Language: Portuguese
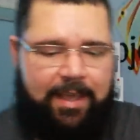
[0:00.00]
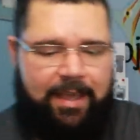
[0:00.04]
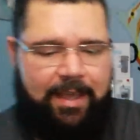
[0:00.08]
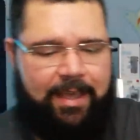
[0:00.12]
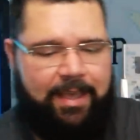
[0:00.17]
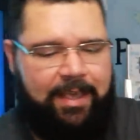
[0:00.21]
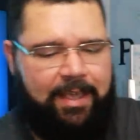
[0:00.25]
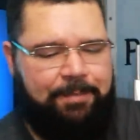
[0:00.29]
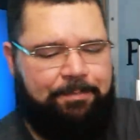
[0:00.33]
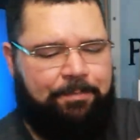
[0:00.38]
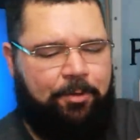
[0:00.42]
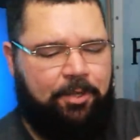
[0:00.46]

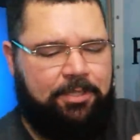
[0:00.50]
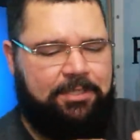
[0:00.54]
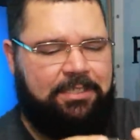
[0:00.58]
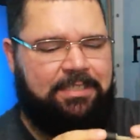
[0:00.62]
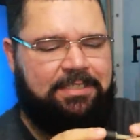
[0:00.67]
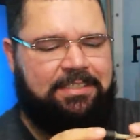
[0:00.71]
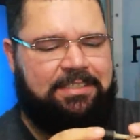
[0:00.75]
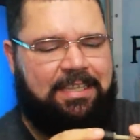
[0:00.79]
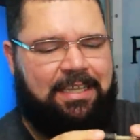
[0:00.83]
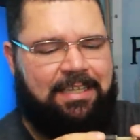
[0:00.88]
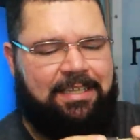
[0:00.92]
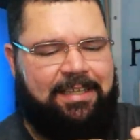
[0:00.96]
É
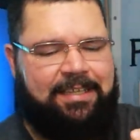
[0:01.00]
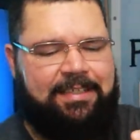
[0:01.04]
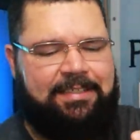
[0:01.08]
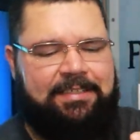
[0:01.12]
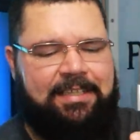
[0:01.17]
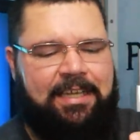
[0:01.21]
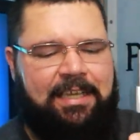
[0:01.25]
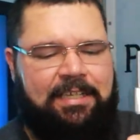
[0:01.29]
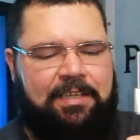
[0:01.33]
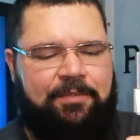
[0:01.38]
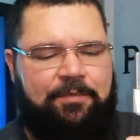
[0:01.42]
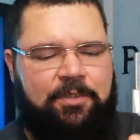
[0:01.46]
importante
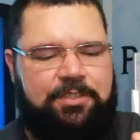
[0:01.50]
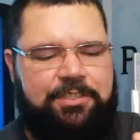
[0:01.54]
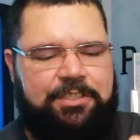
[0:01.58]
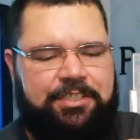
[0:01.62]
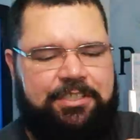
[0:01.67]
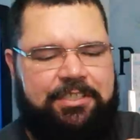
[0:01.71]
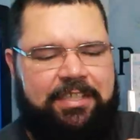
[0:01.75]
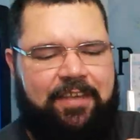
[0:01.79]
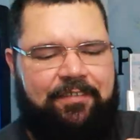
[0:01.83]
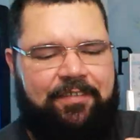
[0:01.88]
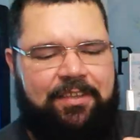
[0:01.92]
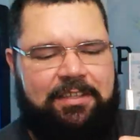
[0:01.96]
salientar que
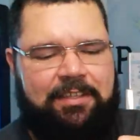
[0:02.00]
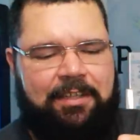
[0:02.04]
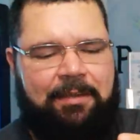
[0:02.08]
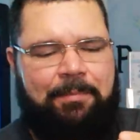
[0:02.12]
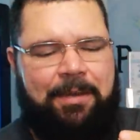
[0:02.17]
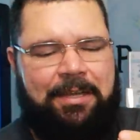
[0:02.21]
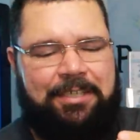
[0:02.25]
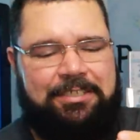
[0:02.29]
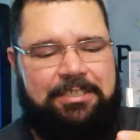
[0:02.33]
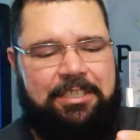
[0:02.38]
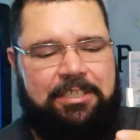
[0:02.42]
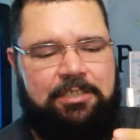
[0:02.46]
vocês devem ter
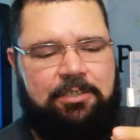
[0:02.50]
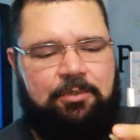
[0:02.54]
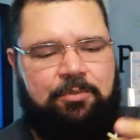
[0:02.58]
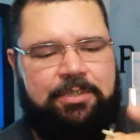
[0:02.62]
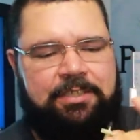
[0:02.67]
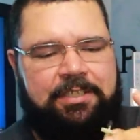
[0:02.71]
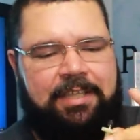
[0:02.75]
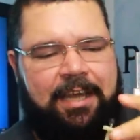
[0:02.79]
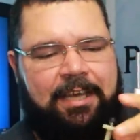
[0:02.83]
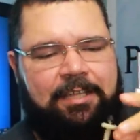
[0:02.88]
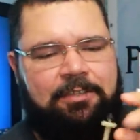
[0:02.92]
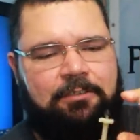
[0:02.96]
bastante
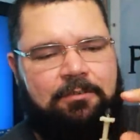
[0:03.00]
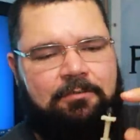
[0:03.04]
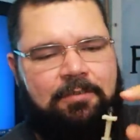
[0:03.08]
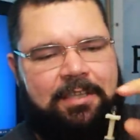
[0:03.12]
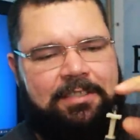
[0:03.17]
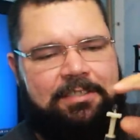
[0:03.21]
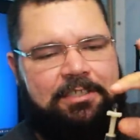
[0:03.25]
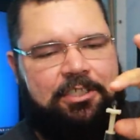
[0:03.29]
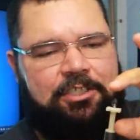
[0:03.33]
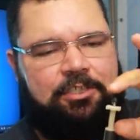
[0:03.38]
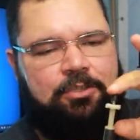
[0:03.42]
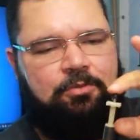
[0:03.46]
cuidado com
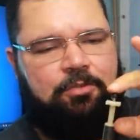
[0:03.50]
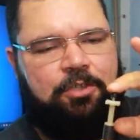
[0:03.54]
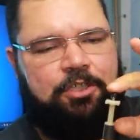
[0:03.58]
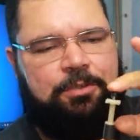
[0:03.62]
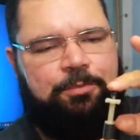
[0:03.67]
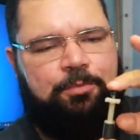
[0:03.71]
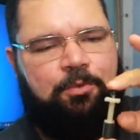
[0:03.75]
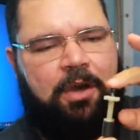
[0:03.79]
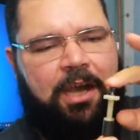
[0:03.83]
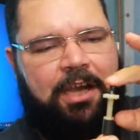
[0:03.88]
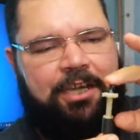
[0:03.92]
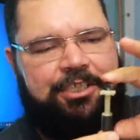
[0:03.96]
essas duas
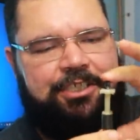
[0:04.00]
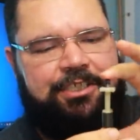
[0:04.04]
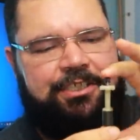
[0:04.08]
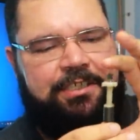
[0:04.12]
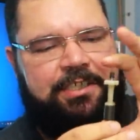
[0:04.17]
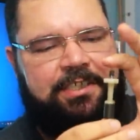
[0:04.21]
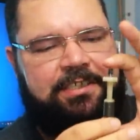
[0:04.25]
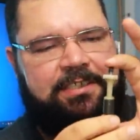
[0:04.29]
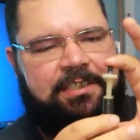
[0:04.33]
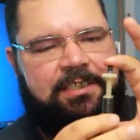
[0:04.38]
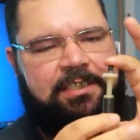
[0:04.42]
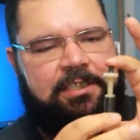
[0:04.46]

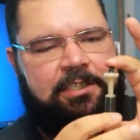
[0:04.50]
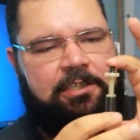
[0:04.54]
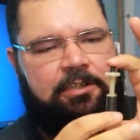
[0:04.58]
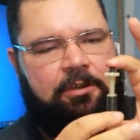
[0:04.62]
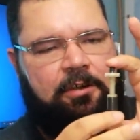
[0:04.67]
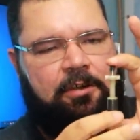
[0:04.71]
borrachinhas aqui,